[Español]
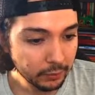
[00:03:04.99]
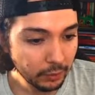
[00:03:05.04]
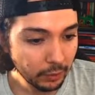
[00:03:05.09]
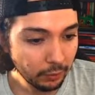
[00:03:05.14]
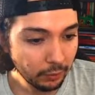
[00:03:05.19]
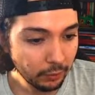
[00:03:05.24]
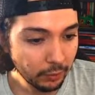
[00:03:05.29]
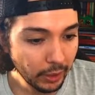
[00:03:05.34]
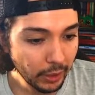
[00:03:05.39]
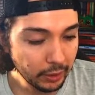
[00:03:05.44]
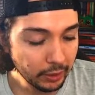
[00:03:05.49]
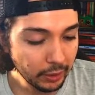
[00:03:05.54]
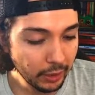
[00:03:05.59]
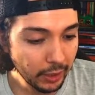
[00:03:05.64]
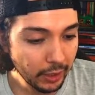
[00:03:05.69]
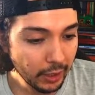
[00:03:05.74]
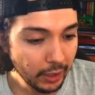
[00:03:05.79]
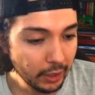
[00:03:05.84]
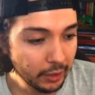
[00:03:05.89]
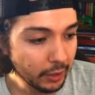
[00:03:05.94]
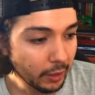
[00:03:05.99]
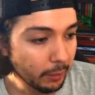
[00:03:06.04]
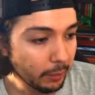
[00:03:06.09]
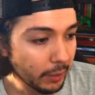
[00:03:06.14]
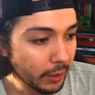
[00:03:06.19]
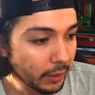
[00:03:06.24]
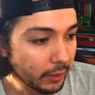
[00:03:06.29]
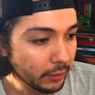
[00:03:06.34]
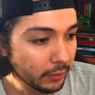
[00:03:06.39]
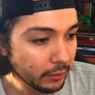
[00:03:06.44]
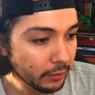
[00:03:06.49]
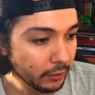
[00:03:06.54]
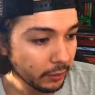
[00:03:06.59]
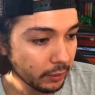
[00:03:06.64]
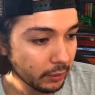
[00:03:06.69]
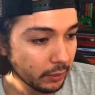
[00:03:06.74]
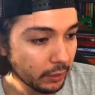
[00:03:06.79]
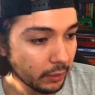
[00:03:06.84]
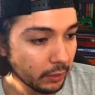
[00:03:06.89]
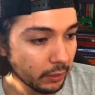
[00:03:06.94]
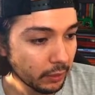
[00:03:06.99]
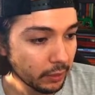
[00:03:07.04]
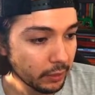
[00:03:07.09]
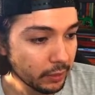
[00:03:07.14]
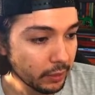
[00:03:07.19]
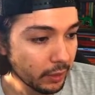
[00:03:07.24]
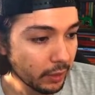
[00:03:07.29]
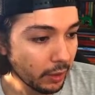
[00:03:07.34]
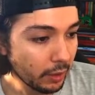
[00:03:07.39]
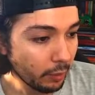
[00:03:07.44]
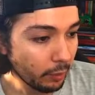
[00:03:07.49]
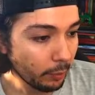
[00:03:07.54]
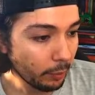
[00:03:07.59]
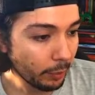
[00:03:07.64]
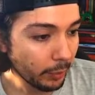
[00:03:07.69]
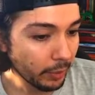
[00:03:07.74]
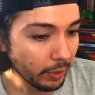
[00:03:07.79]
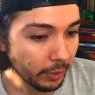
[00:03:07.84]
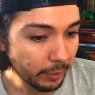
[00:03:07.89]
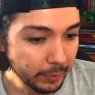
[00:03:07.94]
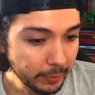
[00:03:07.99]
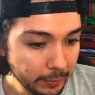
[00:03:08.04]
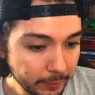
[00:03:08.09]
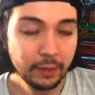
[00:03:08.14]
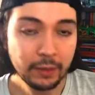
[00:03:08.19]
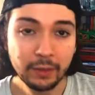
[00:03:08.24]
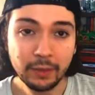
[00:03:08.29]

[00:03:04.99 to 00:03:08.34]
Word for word: los voy a extraer aquí también sin ningún problema.